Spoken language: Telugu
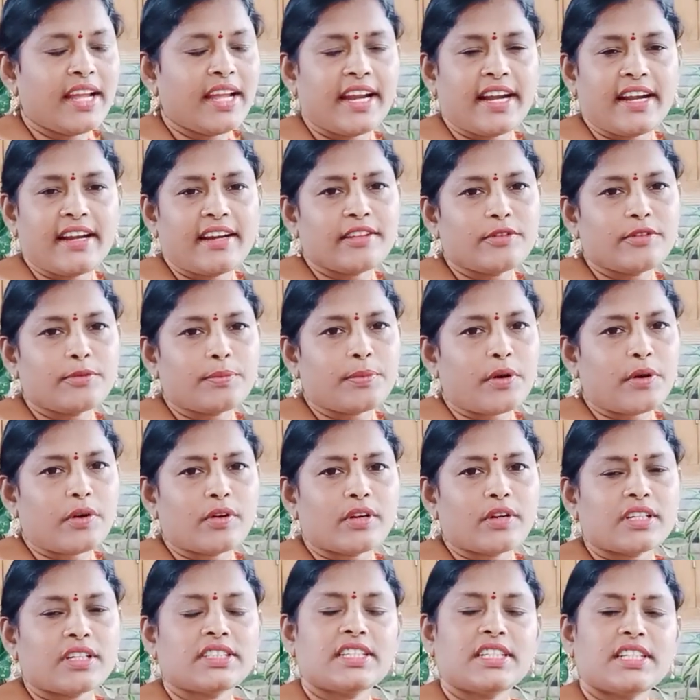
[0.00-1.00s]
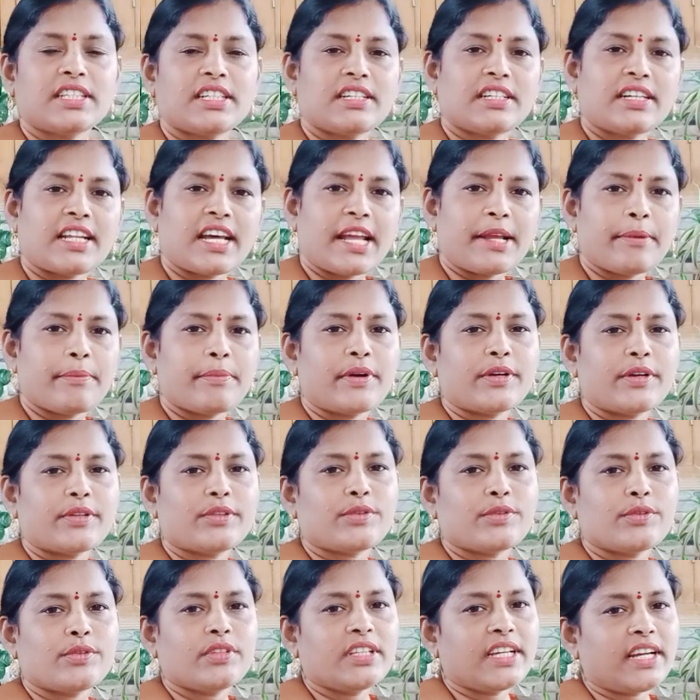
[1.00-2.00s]
ఎండదు పౌడర్ చేయటం టైం
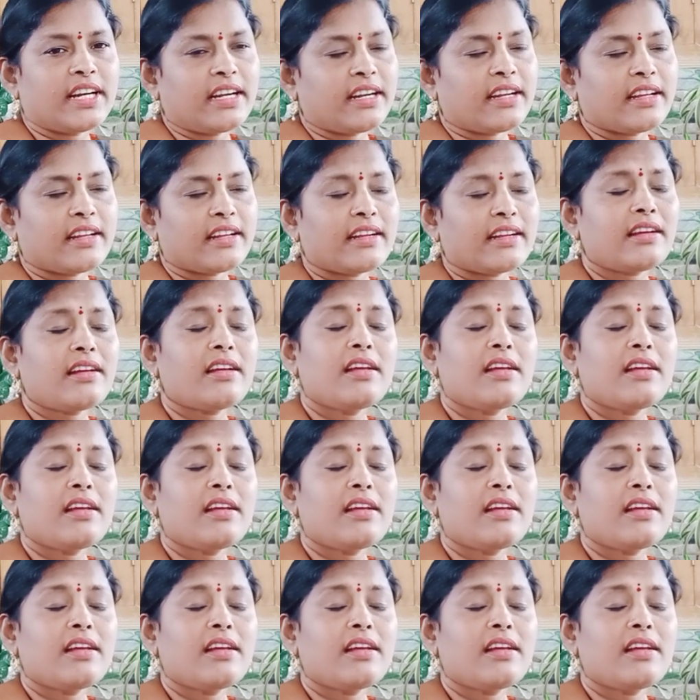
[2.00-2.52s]
పడుతుంది అంటారా